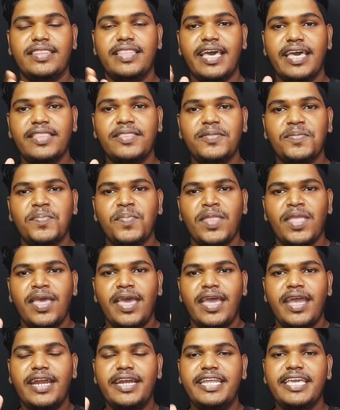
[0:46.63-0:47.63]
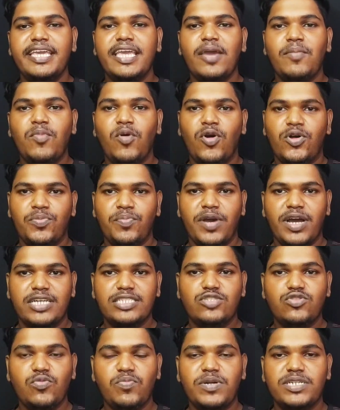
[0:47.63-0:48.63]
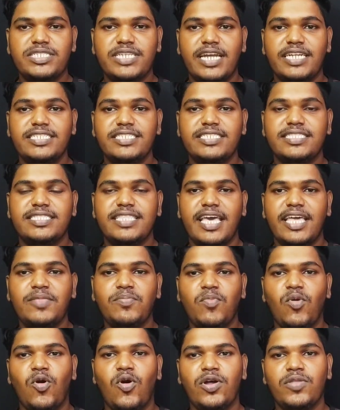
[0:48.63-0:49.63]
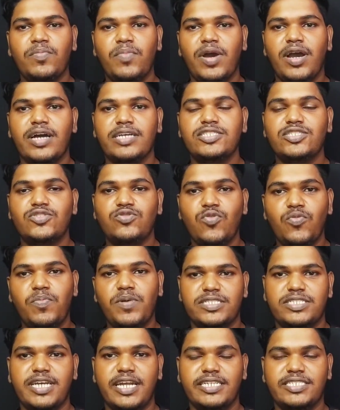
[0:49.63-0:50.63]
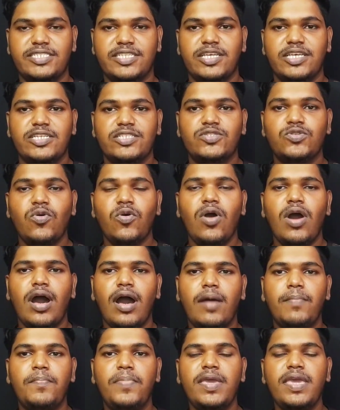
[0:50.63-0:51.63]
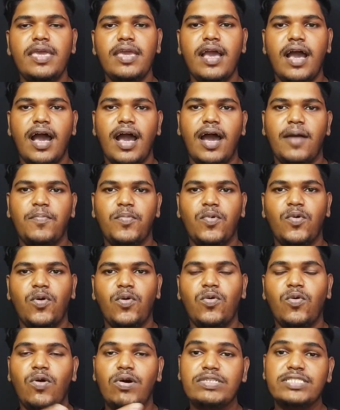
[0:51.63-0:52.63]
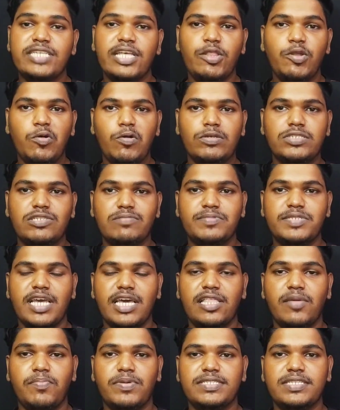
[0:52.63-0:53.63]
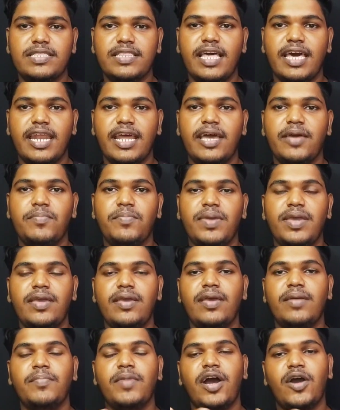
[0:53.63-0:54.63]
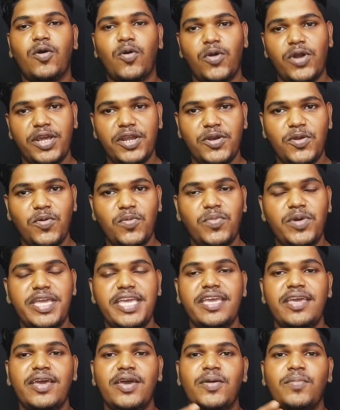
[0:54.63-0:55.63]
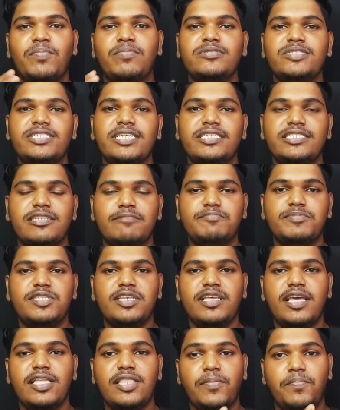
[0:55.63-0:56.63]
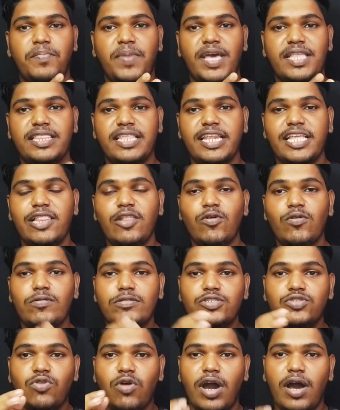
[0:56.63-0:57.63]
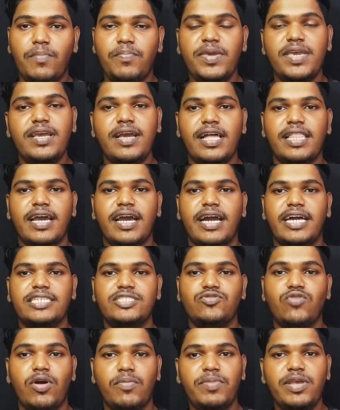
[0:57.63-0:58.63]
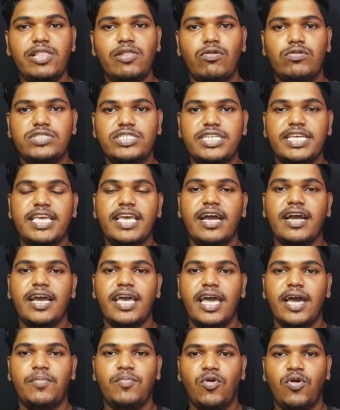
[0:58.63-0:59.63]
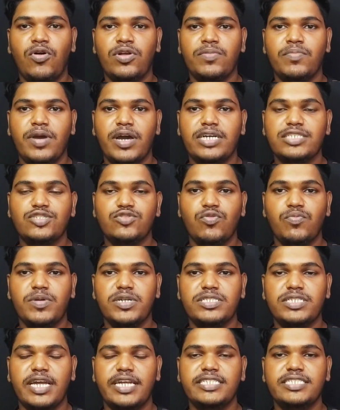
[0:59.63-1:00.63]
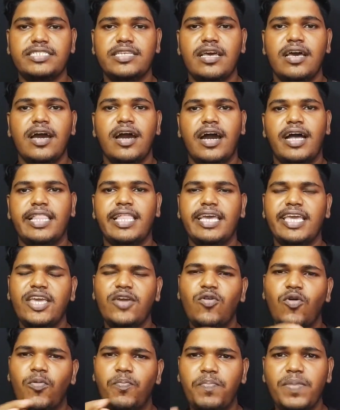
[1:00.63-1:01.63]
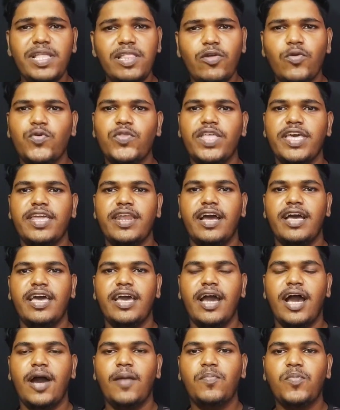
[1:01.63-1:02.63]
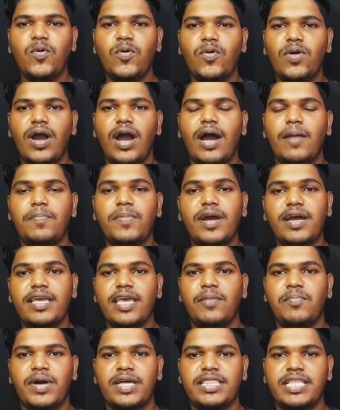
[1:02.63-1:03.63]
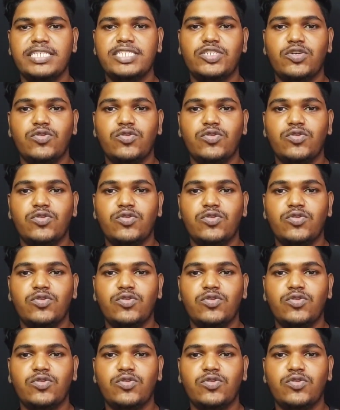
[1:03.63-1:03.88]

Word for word: देन टी के मोहन बगान सुपर जाइंट्स देन मोहन बगान सुपर जाइंट्स सो अभी आपको कौन सा लोगो सबसे ज़्यादा पसंद आ रहा है अकॉर्डिंग टू मई मुझे सबसे ज़्यादा बेहतरीन लोगो जो अभी का लगा है जो अभी लॉन्च किया गया मोहन बगान सुपर जाइंट्स अलग ही ओपी लुक दे रहा है आपको आपका क्या मानना